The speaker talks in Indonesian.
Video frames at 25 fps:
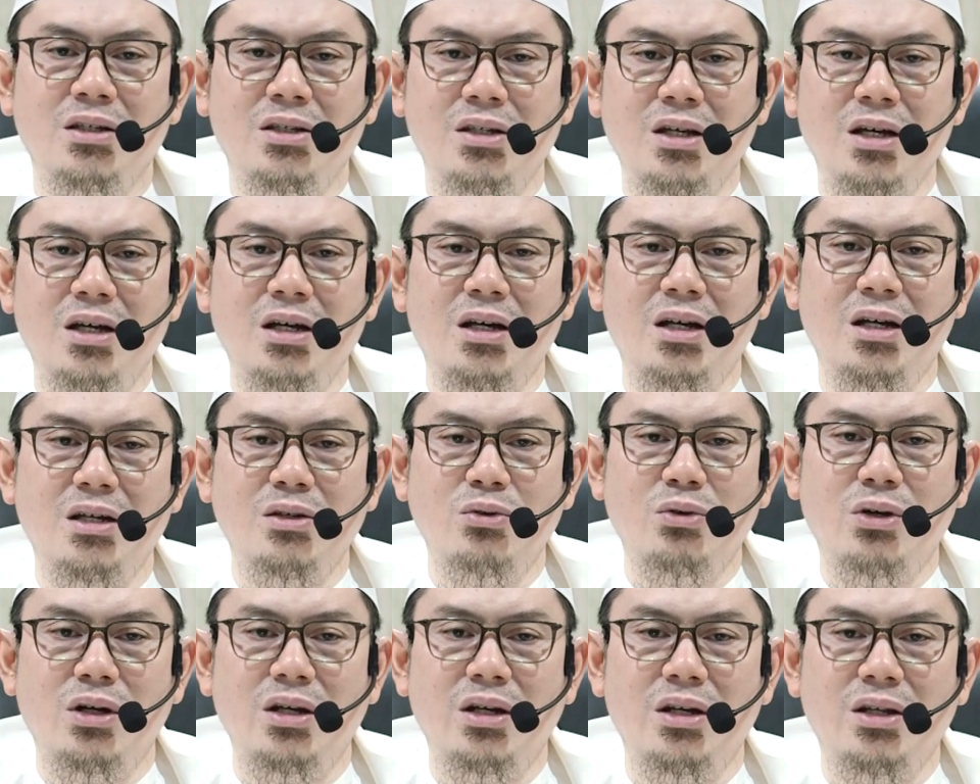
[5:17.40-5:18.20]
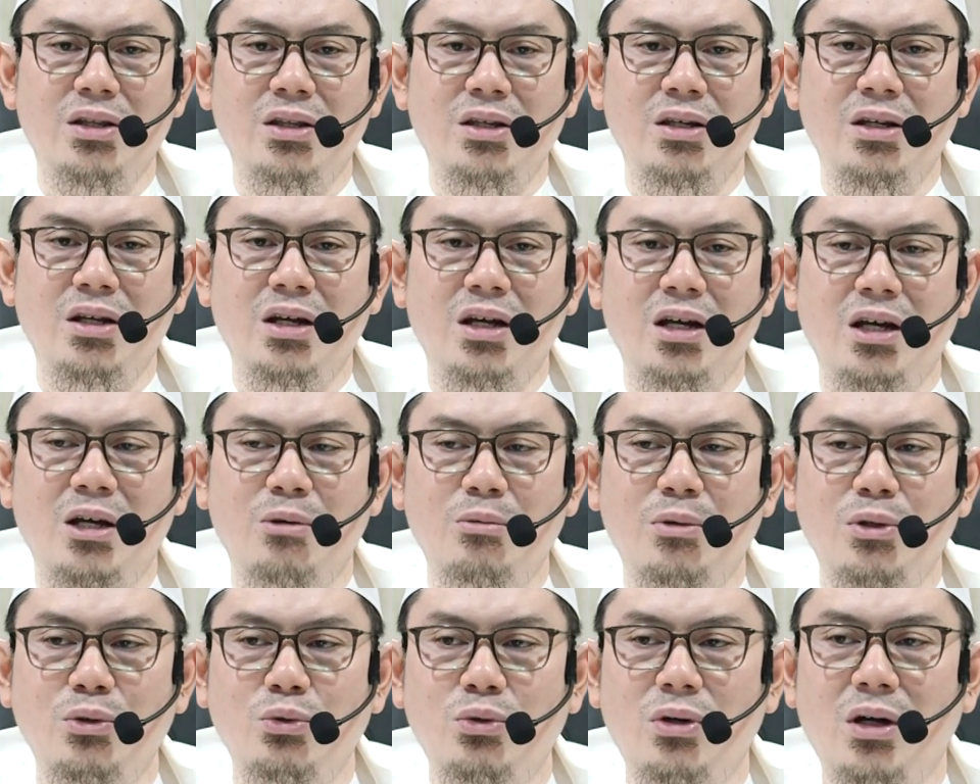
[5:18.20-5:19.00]
Ya ayuhalladzina
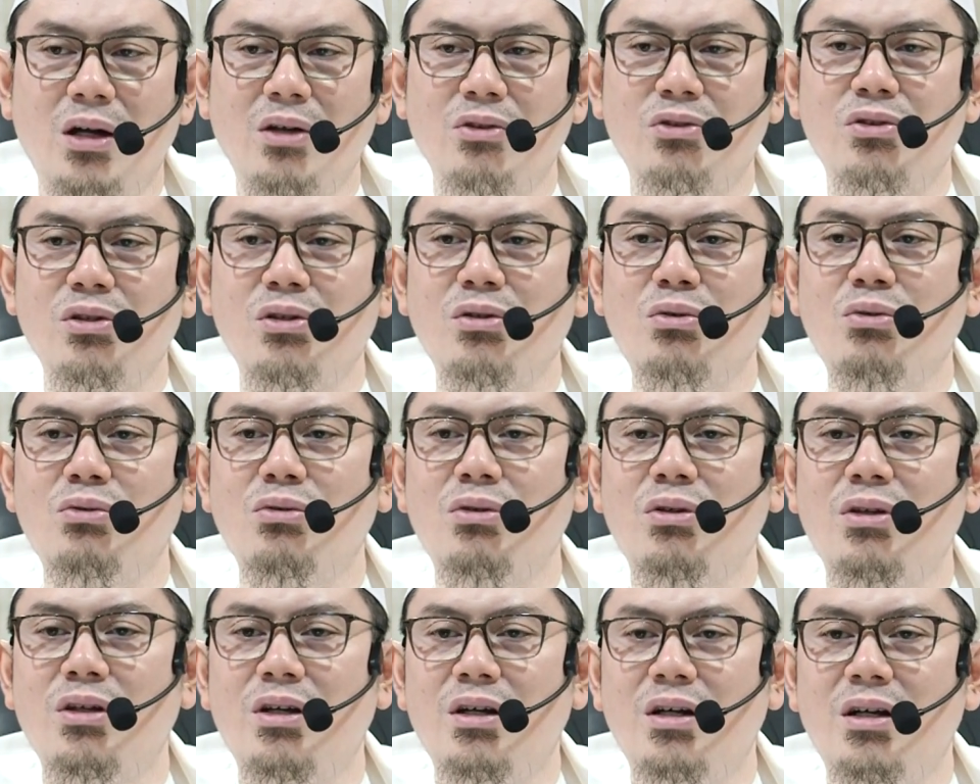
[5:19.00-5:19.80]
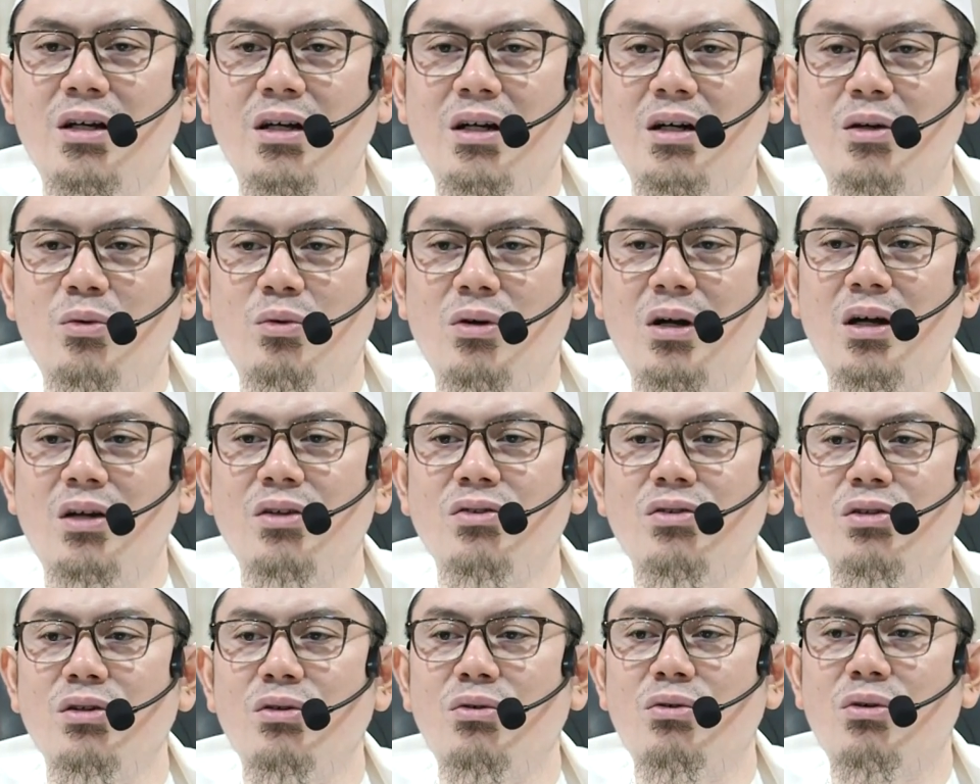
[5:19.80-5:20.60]
amanu ati'ullaha wa
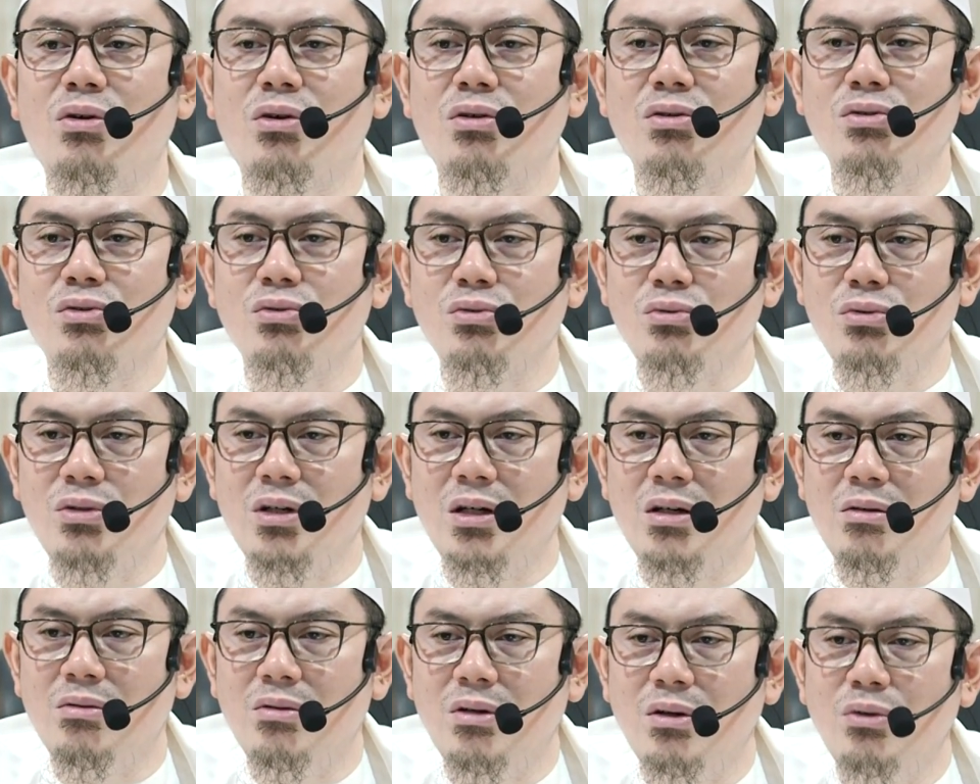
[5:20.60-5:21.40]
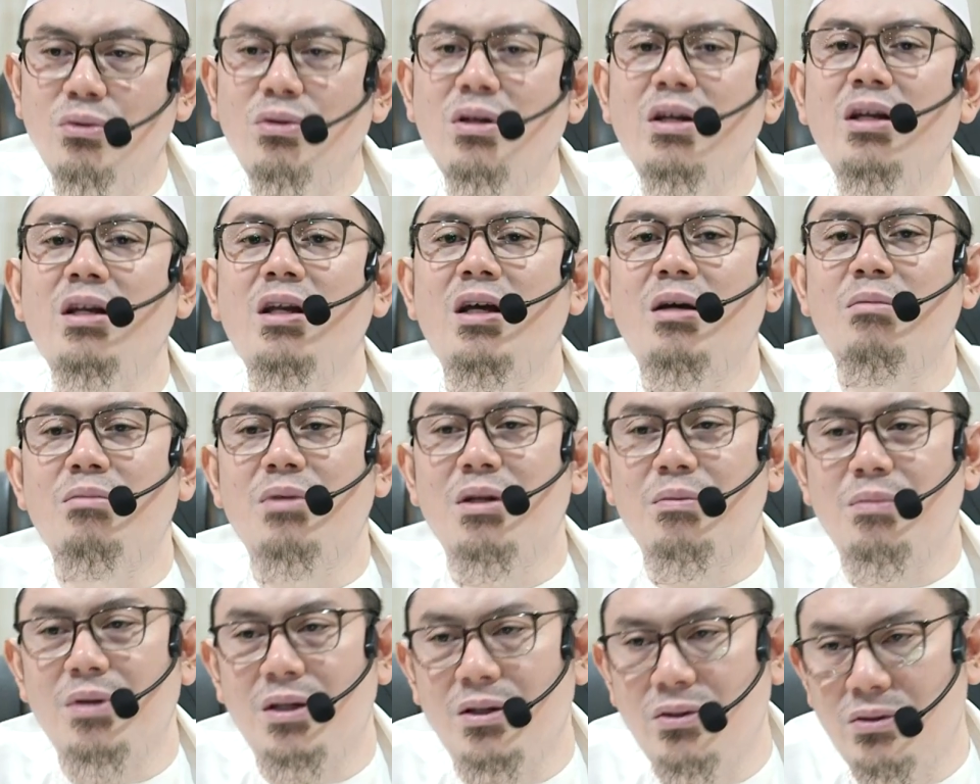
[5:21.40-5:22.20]
ati'ur rasula wa ulil
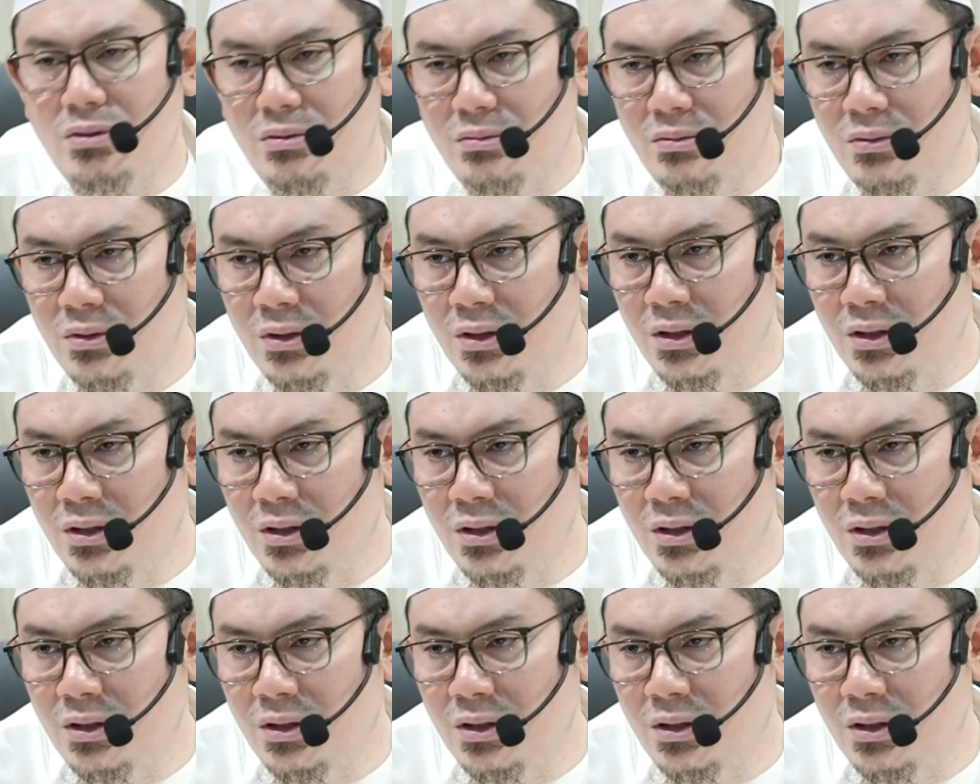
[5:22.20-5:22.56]
amri minkum.